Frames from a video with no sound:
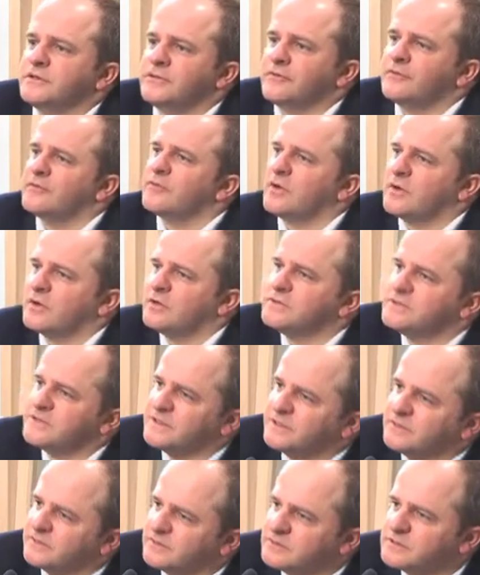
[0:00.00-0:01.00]
no,
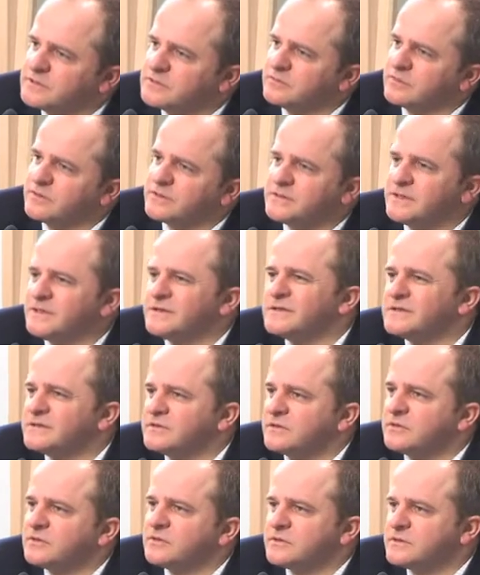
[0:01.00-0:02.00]
wyłagodzenie tej sytuacji, a ze
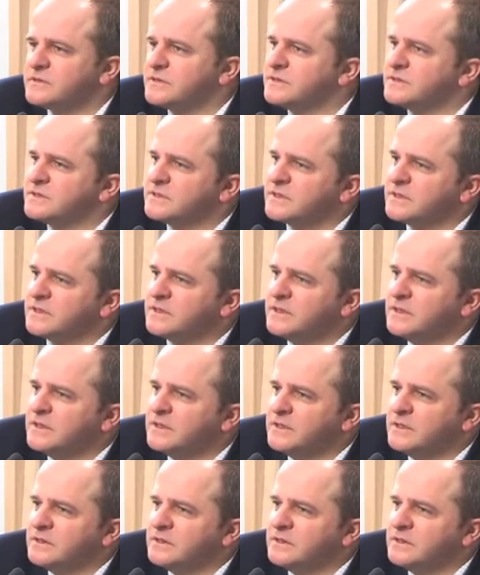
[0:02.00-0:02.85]
strony rosyjskiej